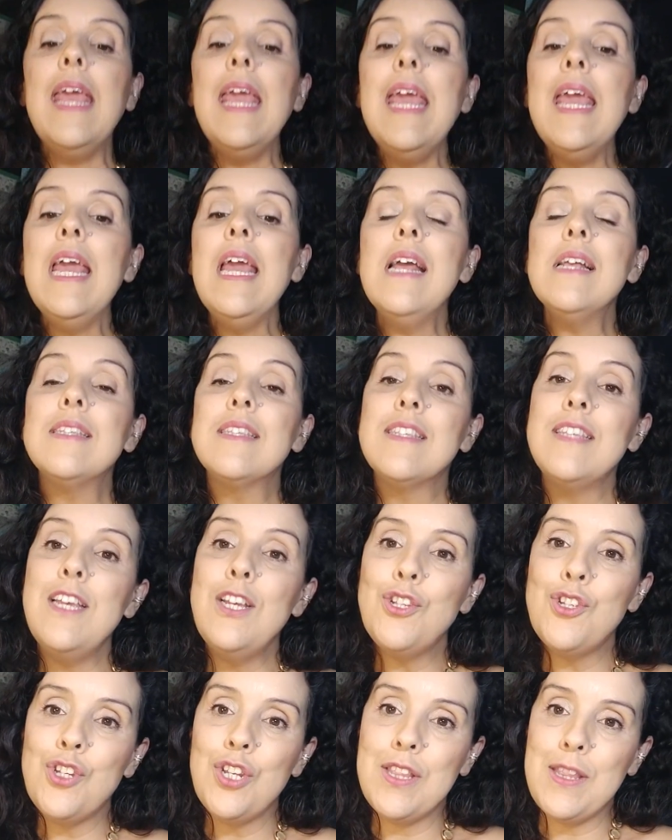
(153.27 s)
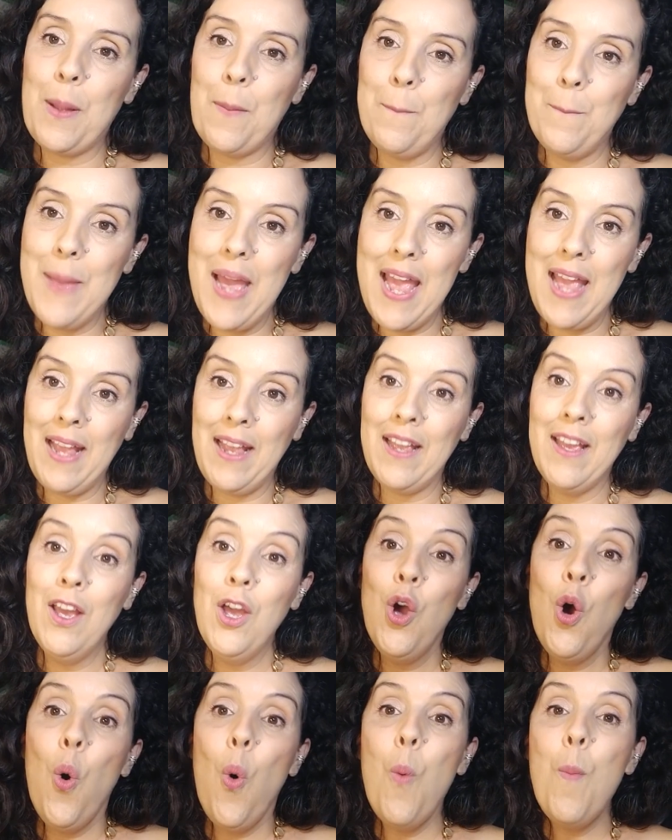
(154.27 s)
E existe também
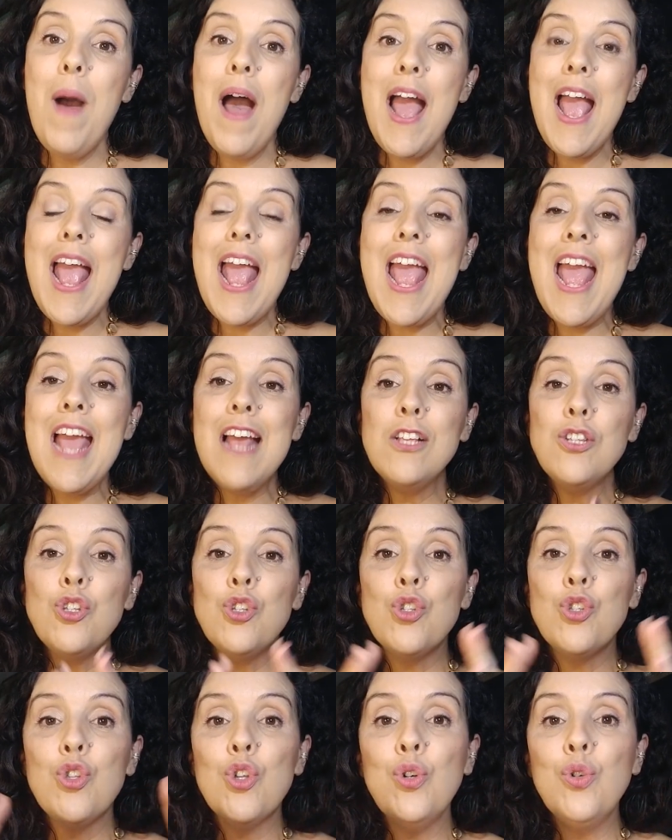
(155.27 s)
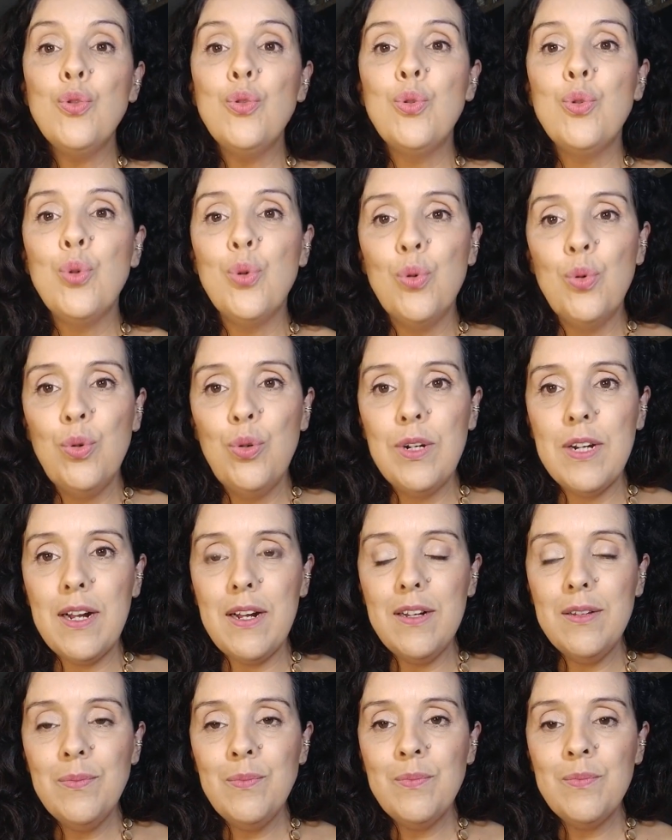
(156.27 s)
uma
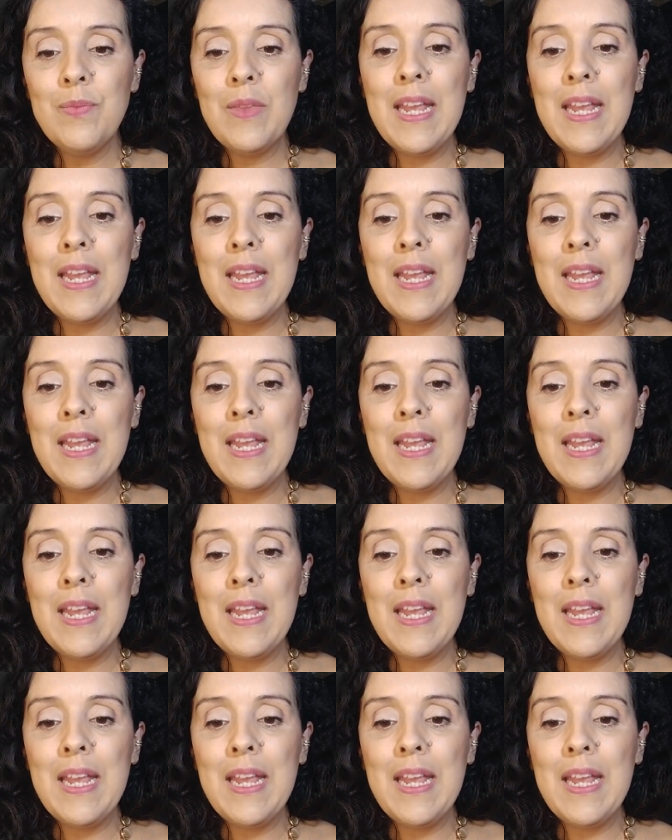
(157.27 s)
estrutura